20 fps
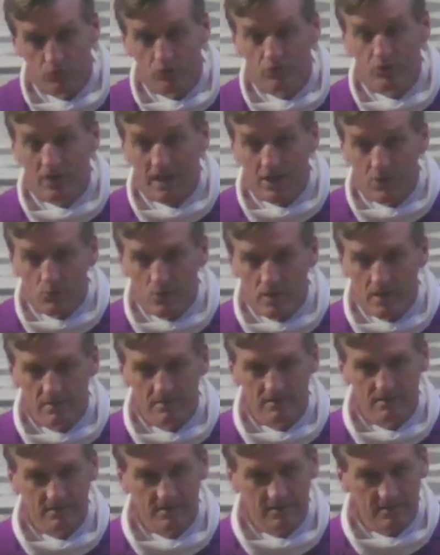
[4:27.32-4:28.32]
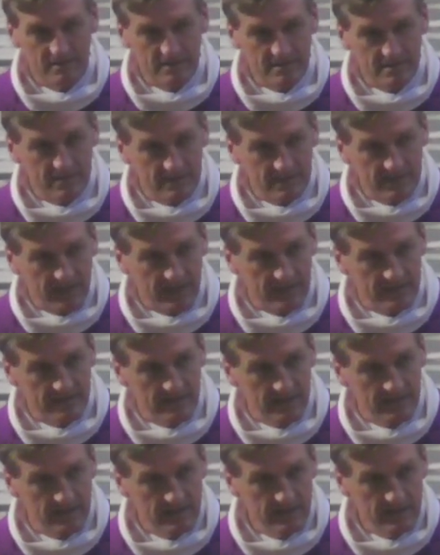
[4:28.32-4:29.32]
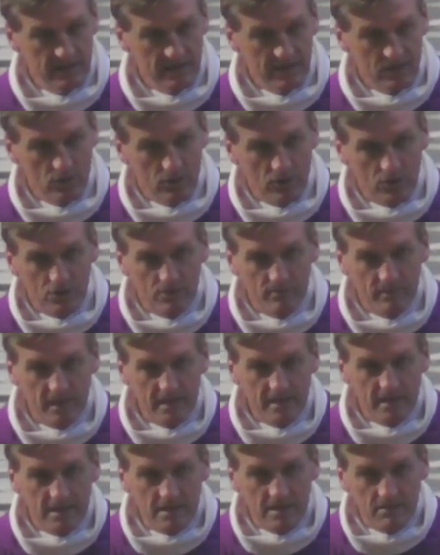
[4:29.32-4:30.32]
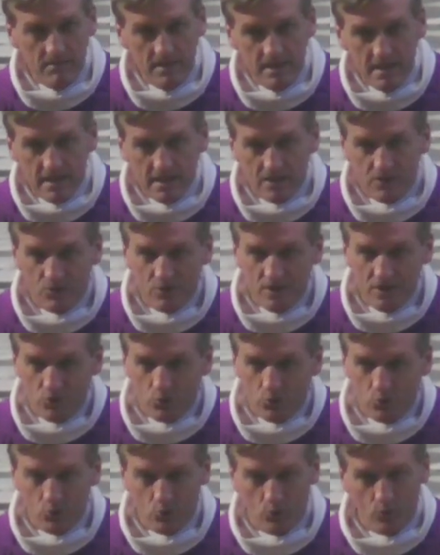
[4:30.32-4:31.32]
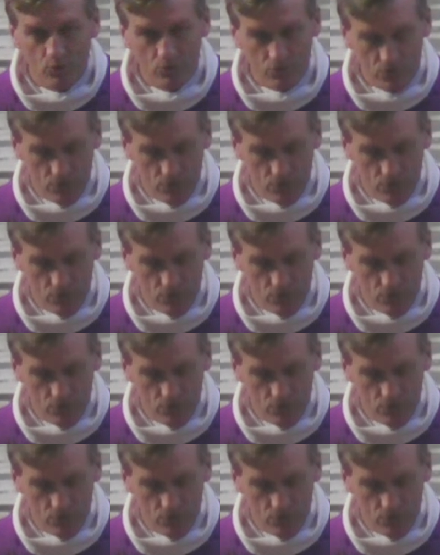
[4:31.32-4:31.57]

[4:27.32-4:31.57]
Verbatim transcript: toute la nuit, hein, sans arrêter. Le lendemain, il y a des milliers de litres d'eau